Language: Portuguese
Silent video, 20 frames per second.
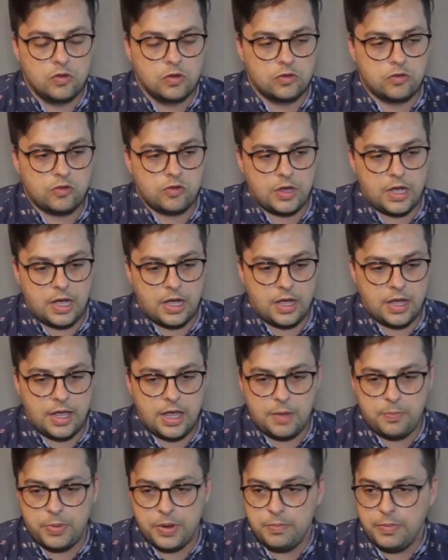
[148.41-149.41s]
outros já
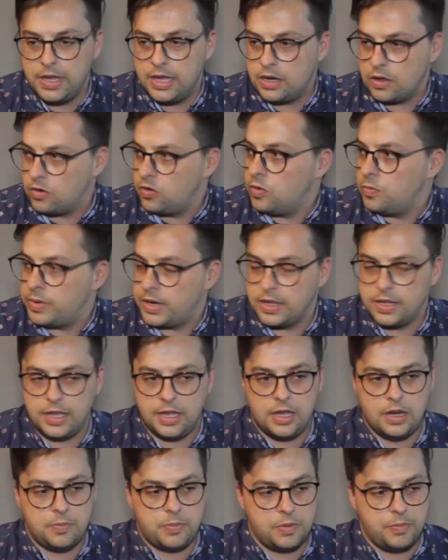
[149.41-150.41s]
é a primeira compra
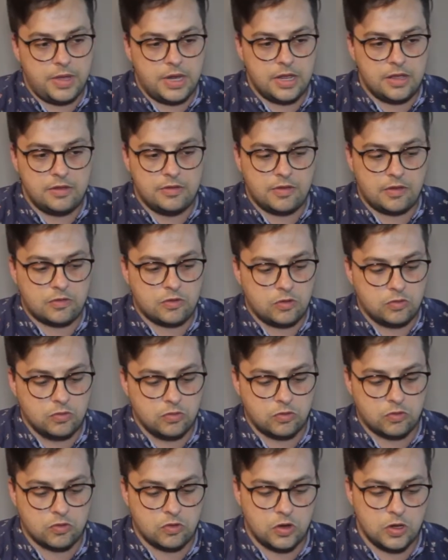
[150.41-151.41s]
dele, a primeira realização
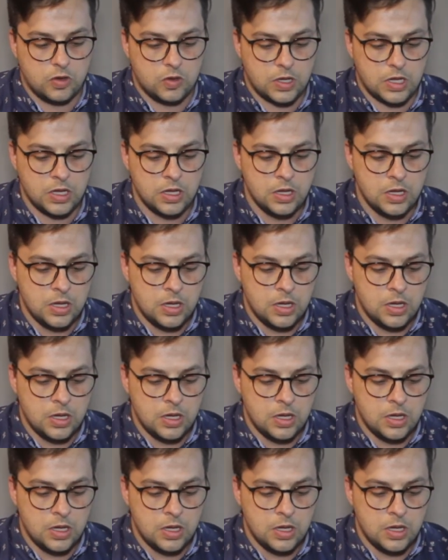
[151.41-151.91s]
do sonho. Né?